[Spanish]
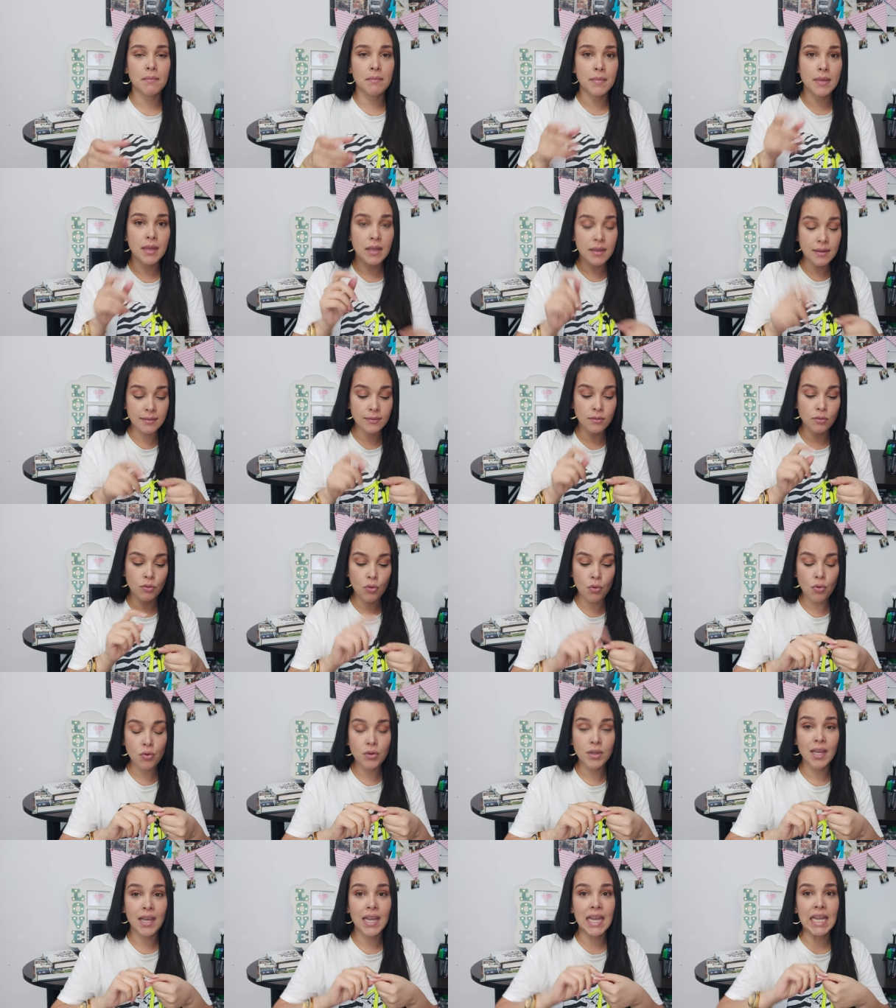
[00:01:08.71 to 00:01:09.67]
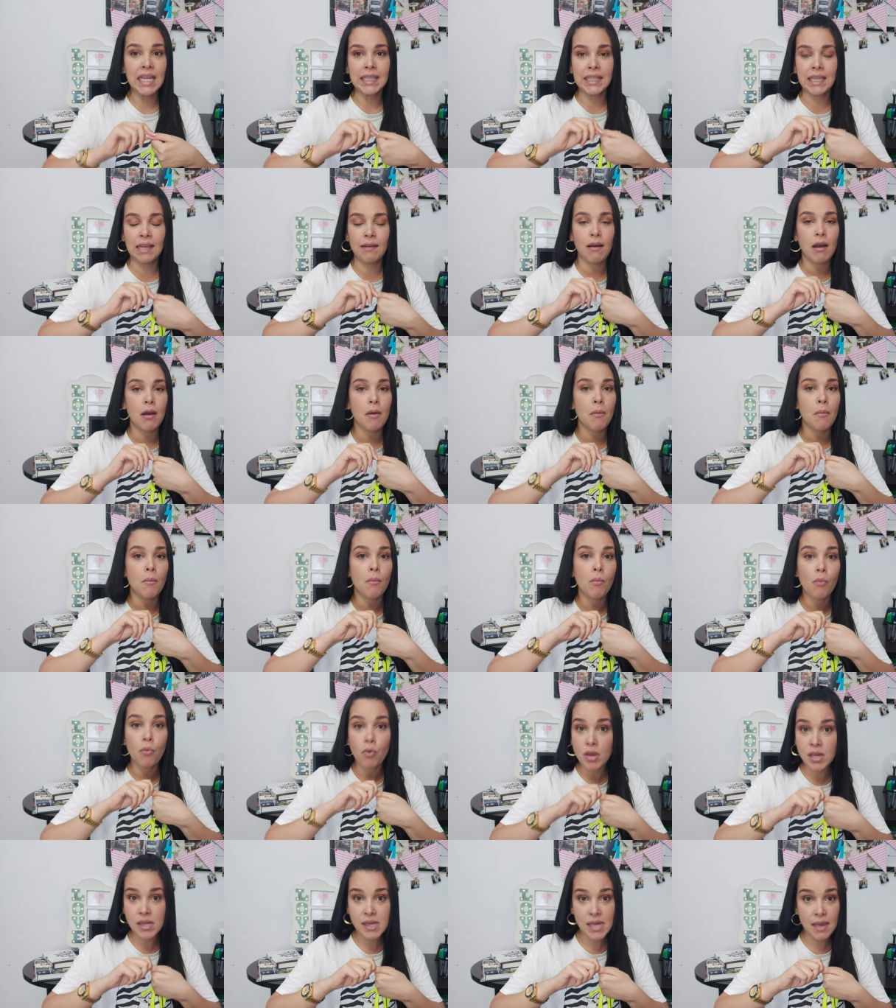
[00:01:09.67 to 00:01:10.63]
mis uñas estaban
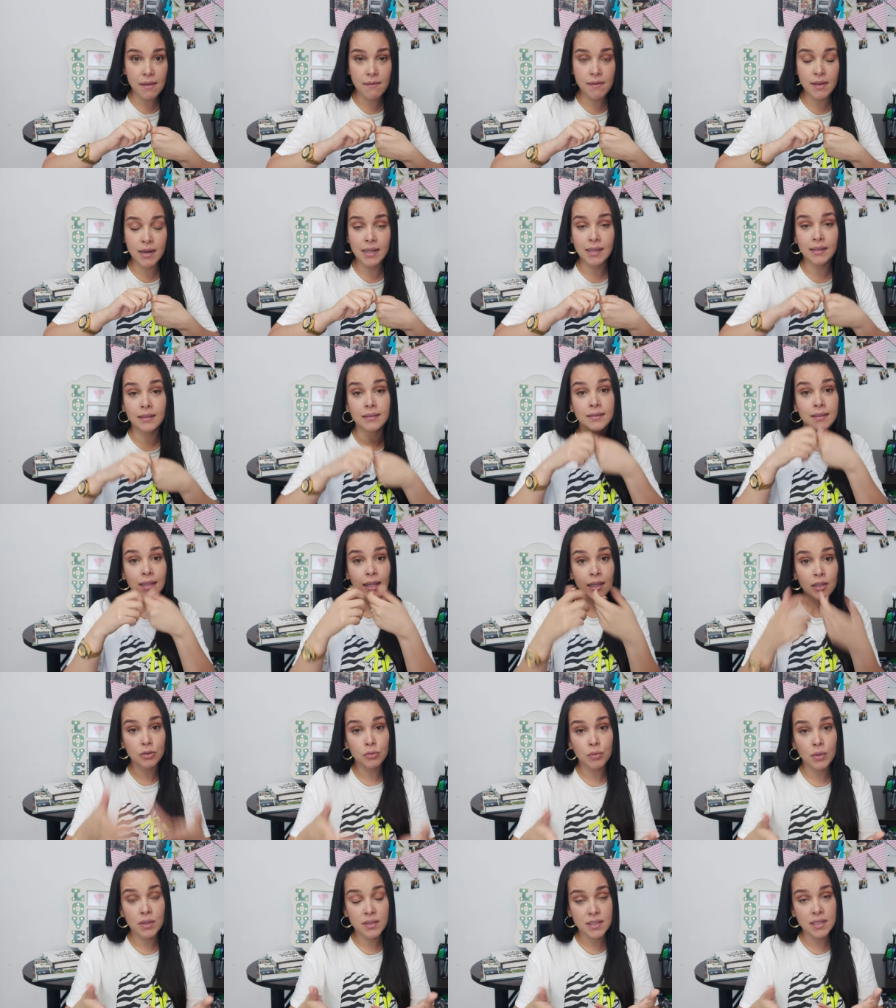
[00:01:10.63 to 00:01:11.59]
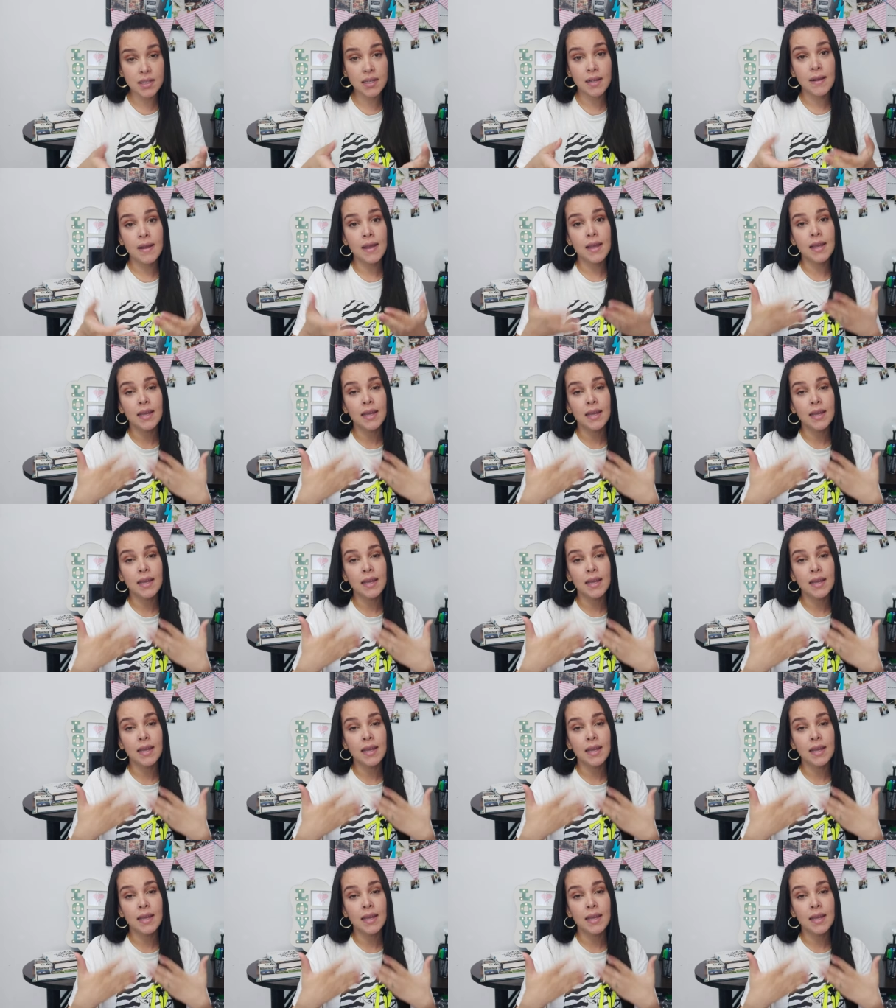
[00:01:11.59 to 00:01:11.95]
muy débiles, tanto así